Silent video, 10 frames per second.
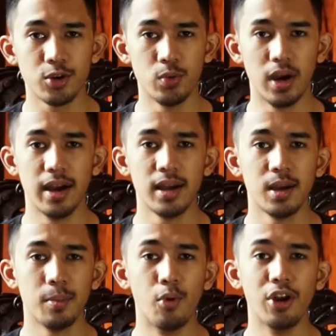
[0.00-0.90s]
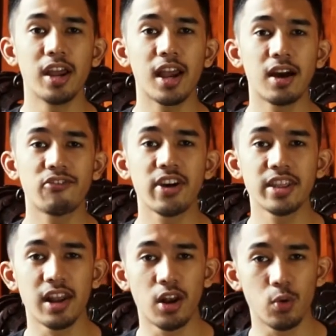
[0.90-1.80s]
kedua, boneka
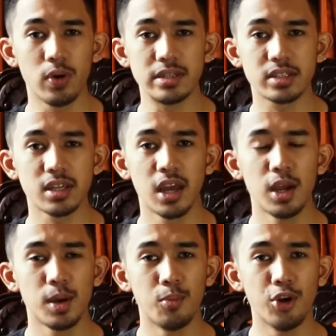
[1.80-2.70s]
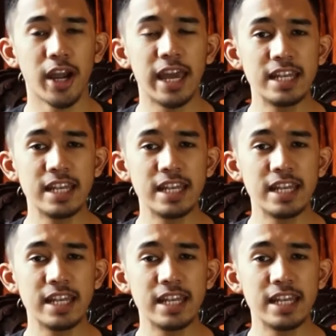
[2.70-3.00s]
ventriloquist. Boneka ini